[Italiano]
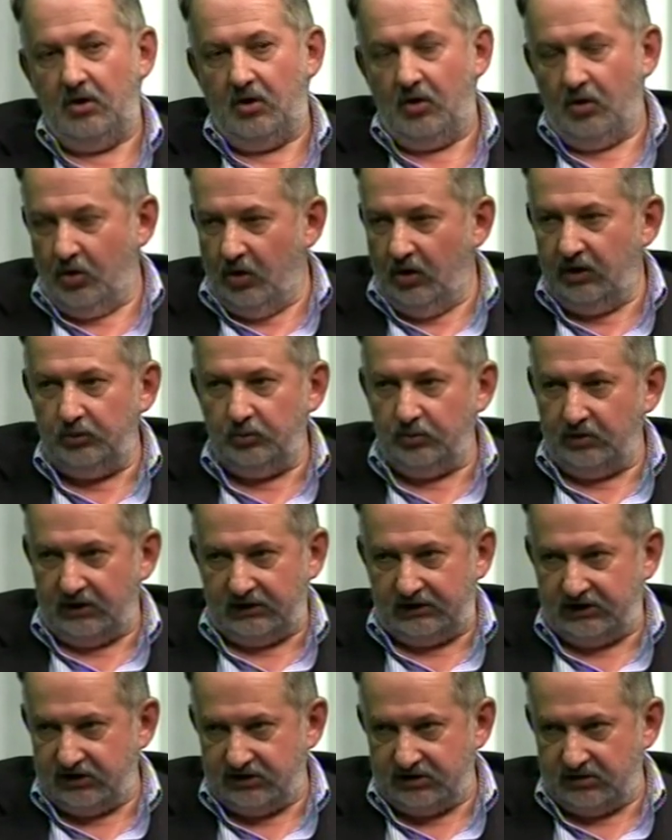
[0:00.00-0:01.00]
o in un
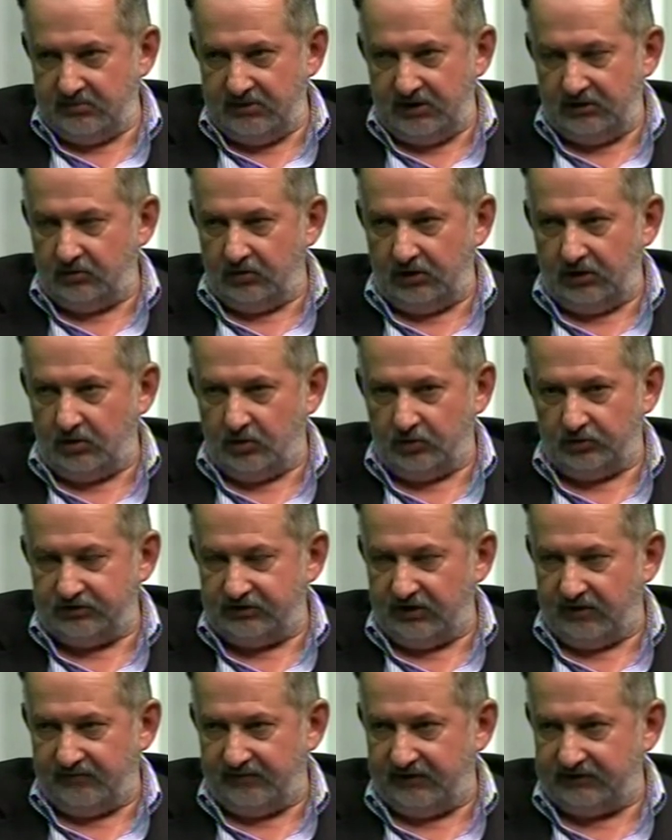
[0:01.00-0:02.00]
atteggiamento di
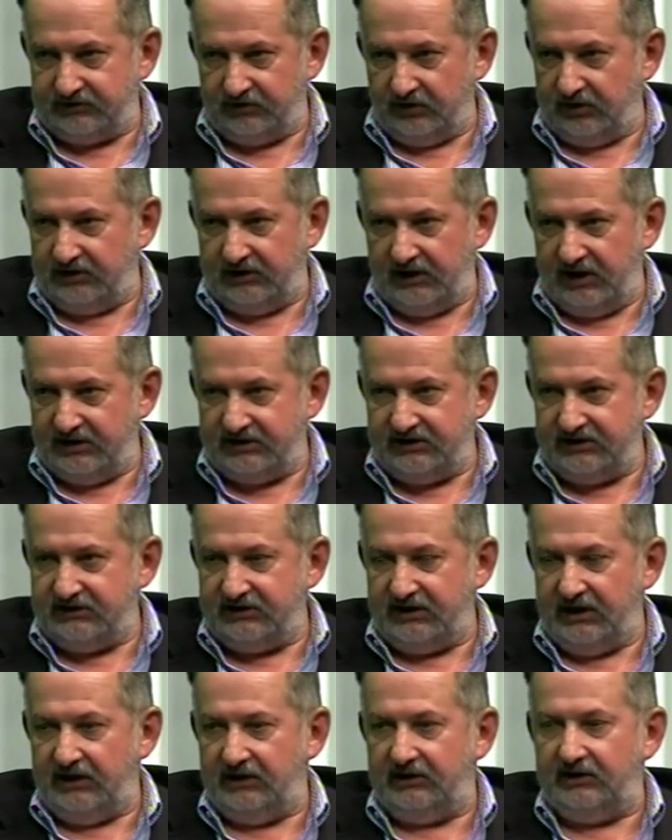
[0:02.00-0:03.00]
conservazione
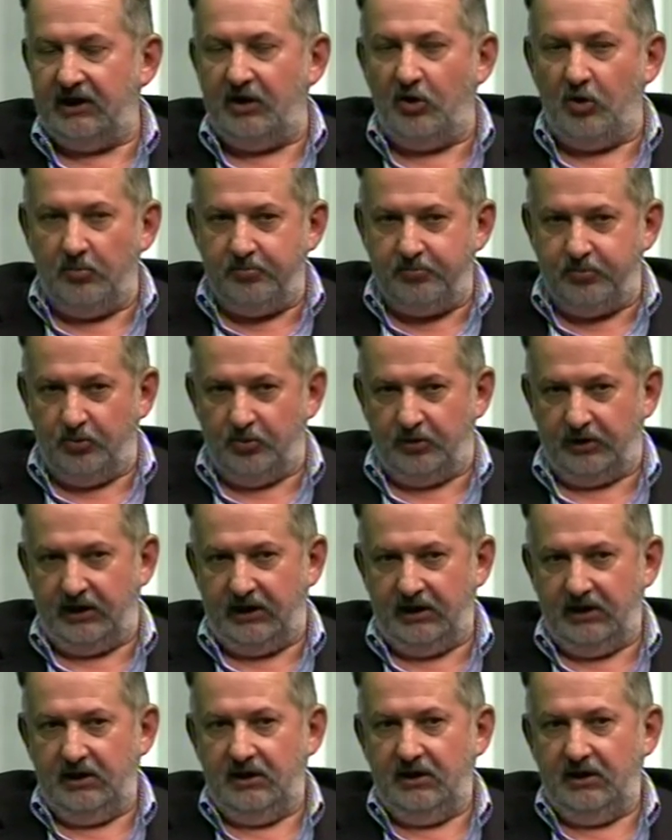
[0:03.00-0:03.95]
dell'esistente oppure